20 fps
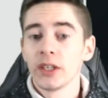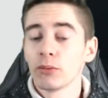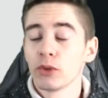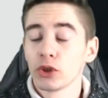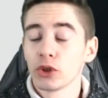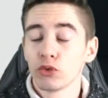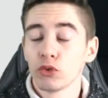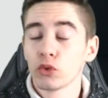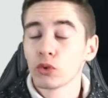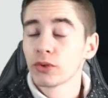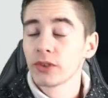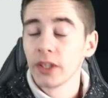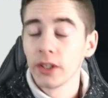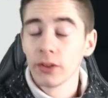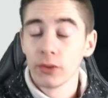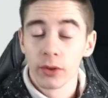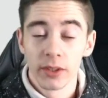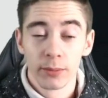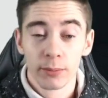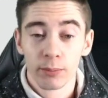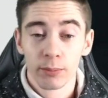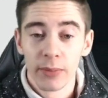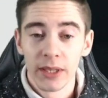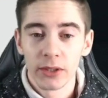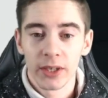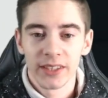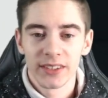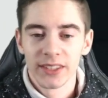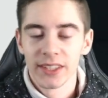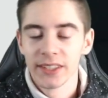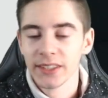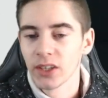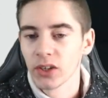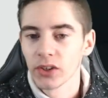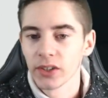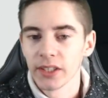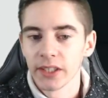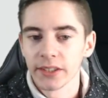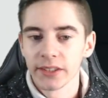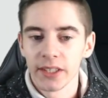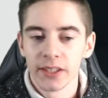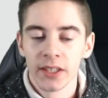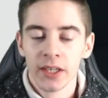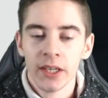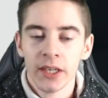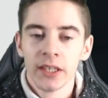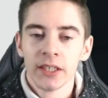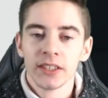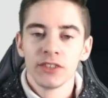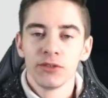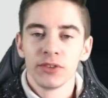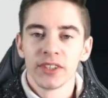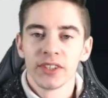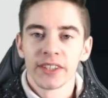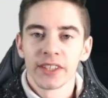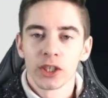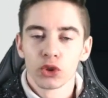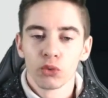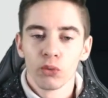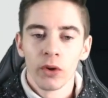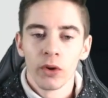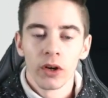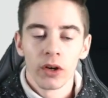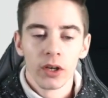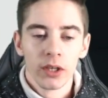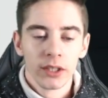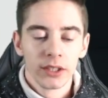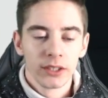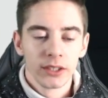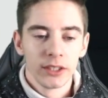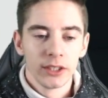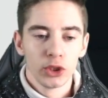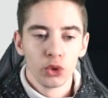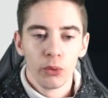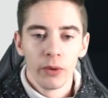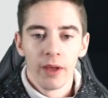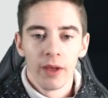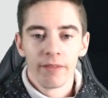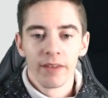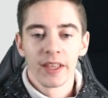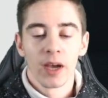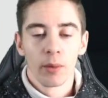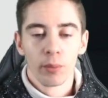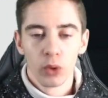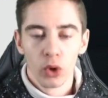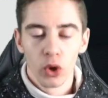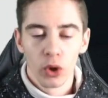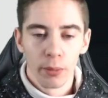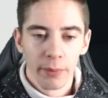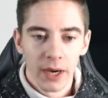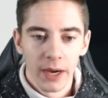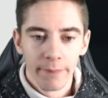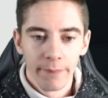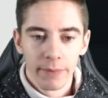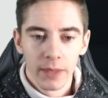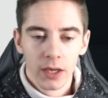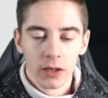moi je vous conseille de mettre rester derrière en attaque si vous êtes un joueur qui jouait avec un bloc bas.